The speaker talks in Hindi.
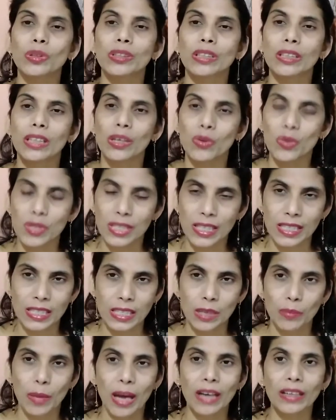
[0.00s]
होती है उसे
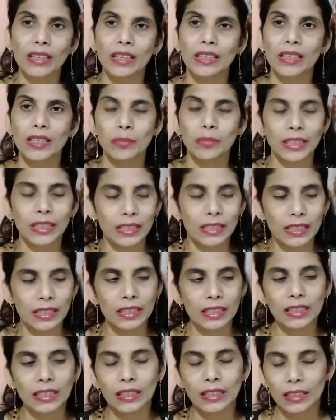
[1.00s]
इस्तेमाल करके
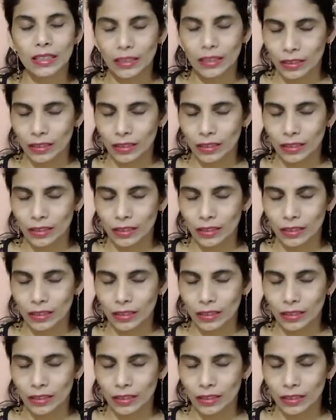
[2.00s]
बच्चे के